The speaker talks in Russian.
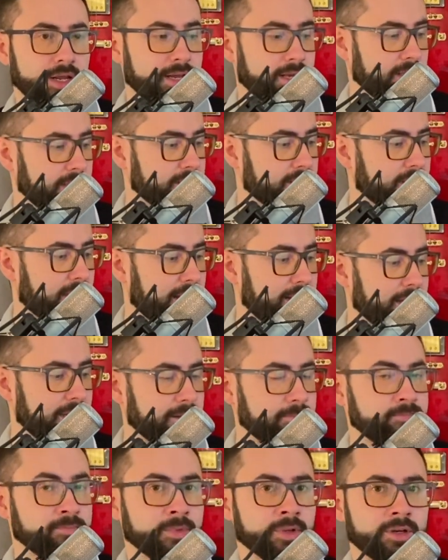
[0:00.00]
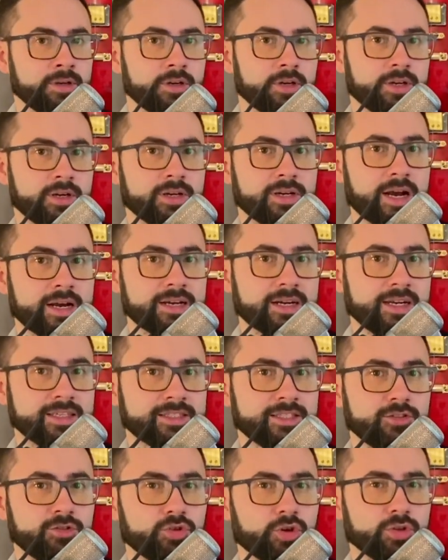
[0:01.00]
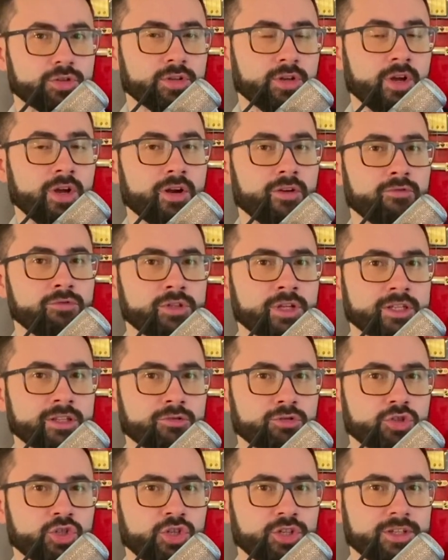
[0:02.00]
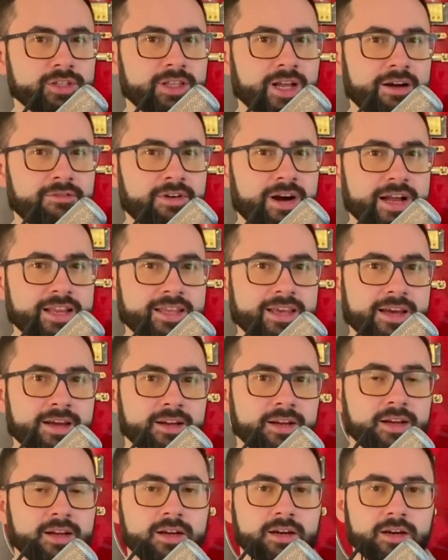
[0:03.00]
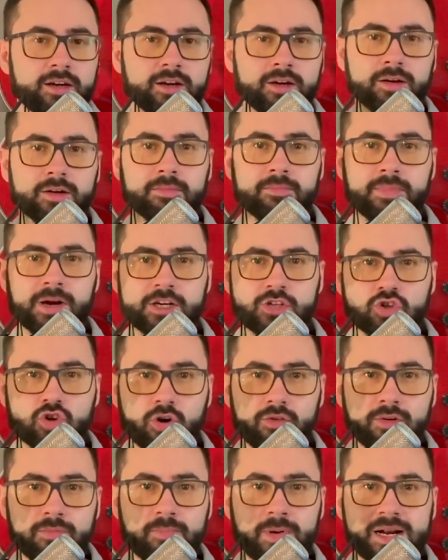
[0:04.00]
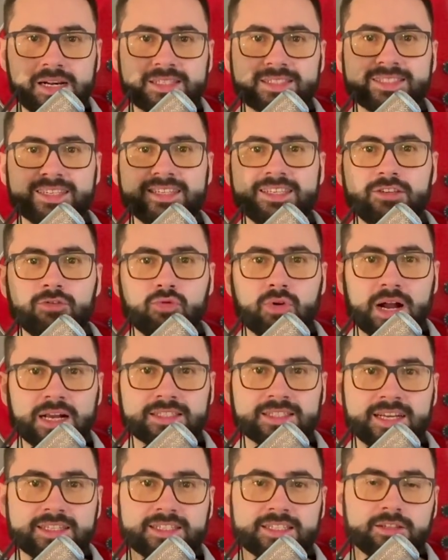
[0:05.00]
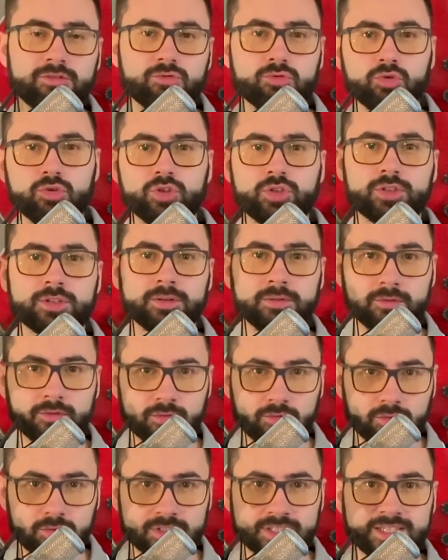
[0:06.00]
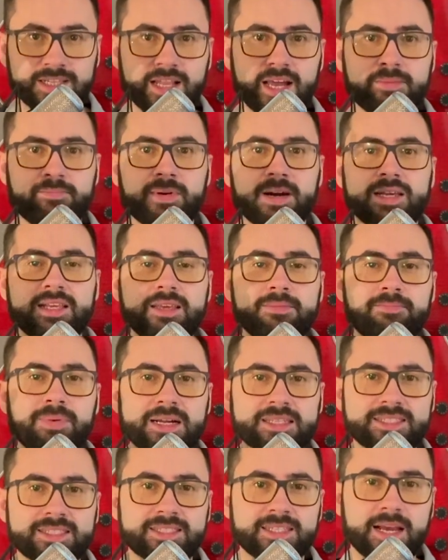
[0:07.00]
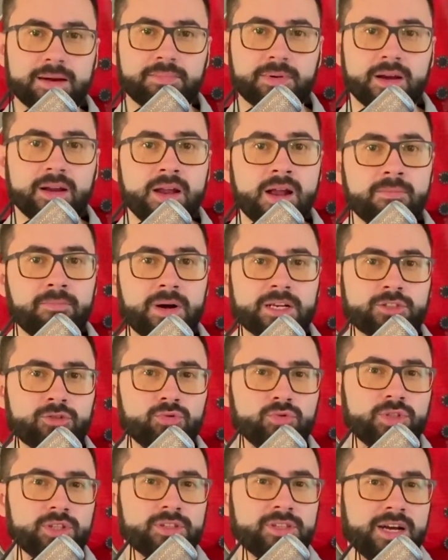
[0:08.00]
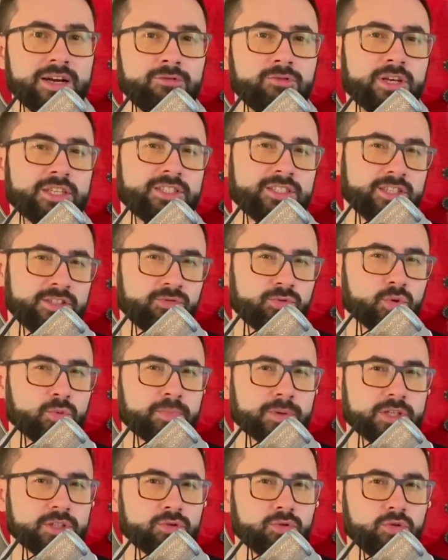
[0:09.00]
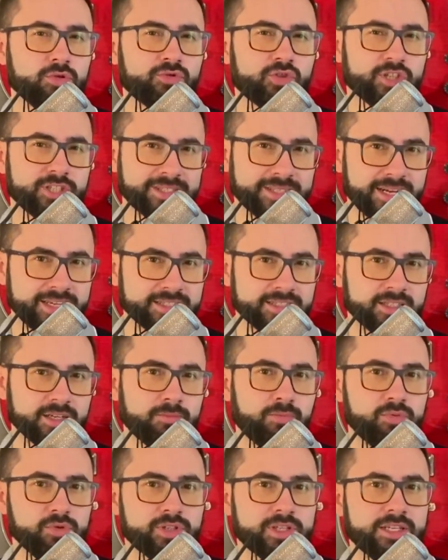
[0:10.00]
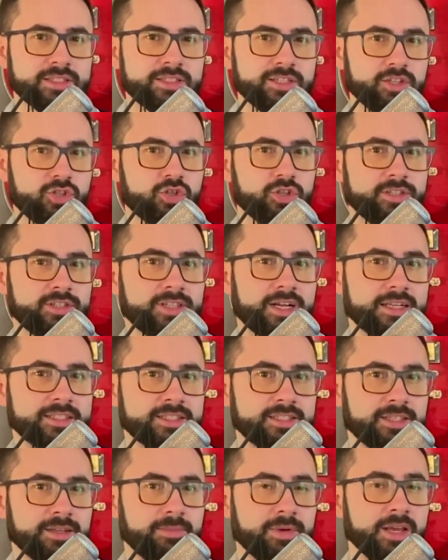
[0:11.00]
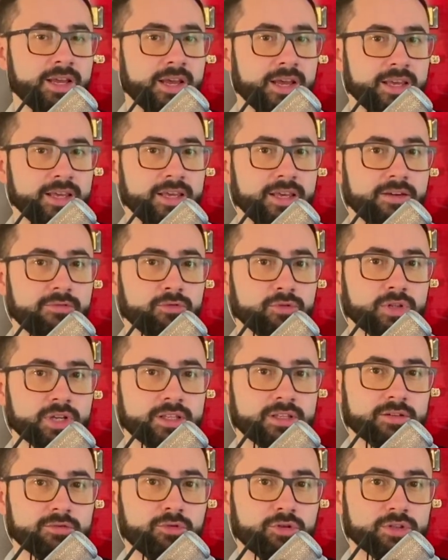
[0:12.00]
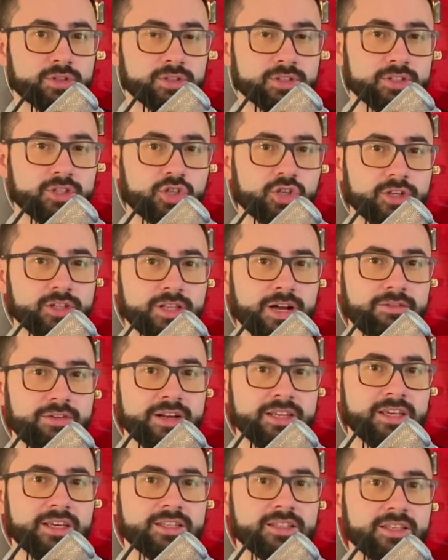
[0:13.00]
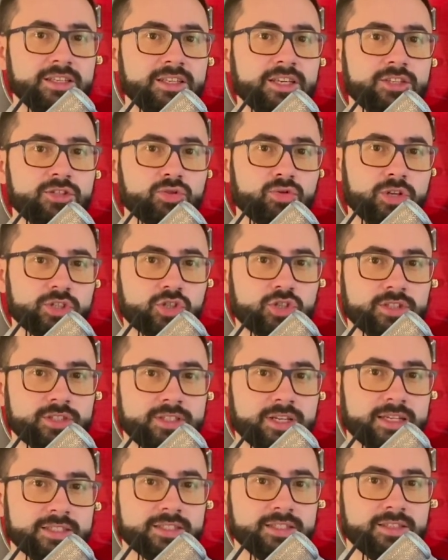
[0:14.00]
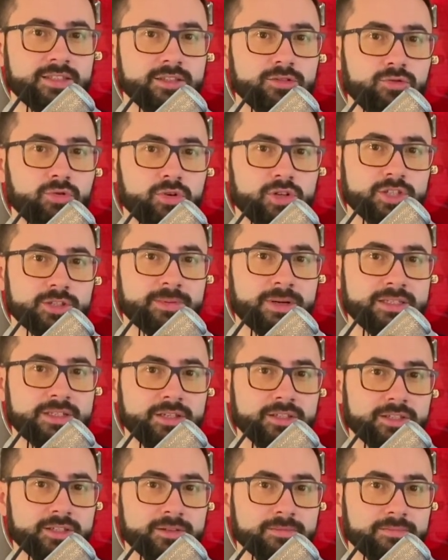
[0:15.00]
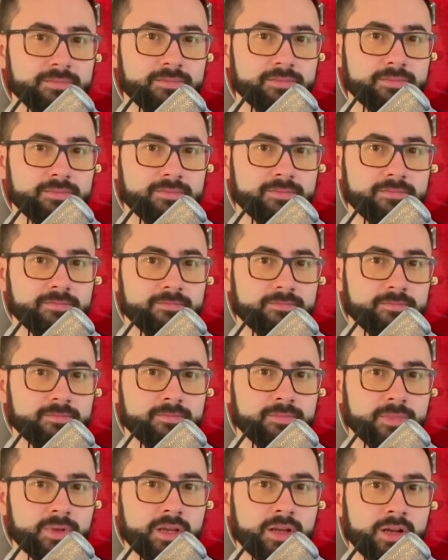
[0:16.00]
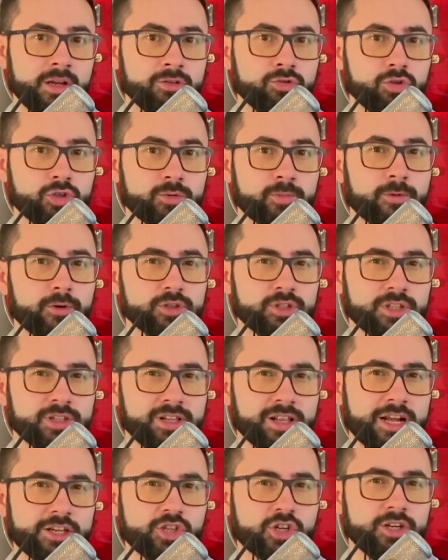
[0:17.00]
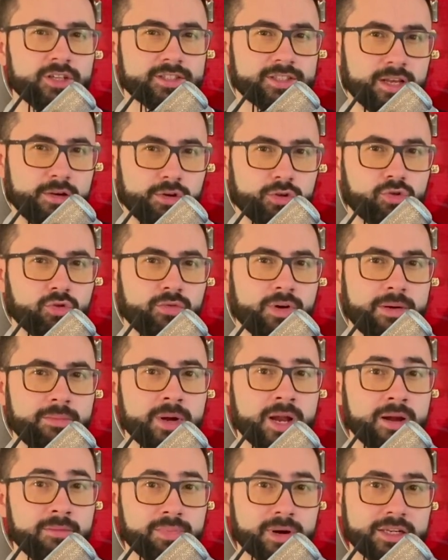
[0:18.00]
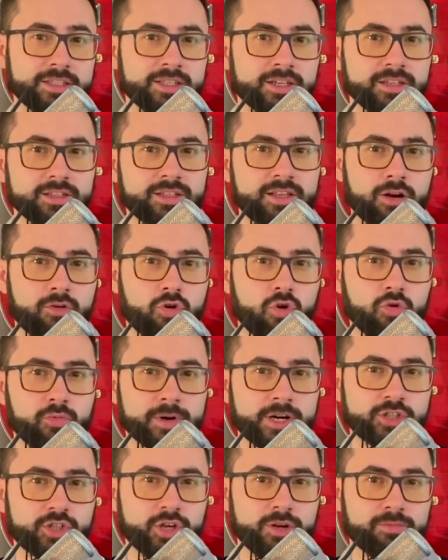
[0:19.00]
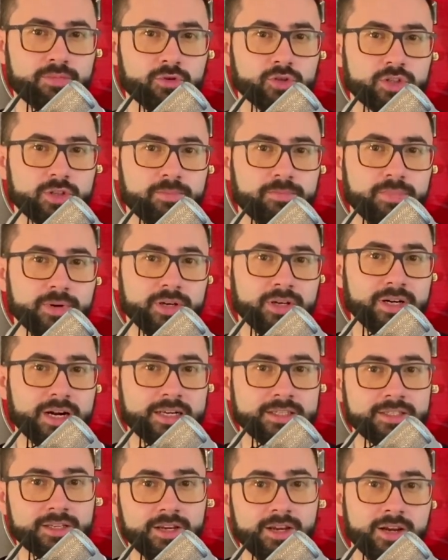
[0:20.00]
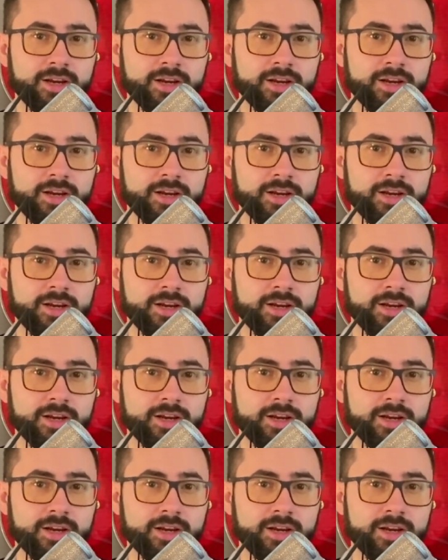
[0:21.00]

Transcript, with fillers: И далее э, как раз идет вот это вот чередование э, большого пальца и указательного, то есть слэпа и подцепа. По сути, да, у нас здесь все происходит в 16-х, пульсация с 16-ми, и вот это вот э, чередование, это и есть у нас 16-е доли, смотрите. То есть просто для начала советую вам проделать такое упражнение, просто поиграть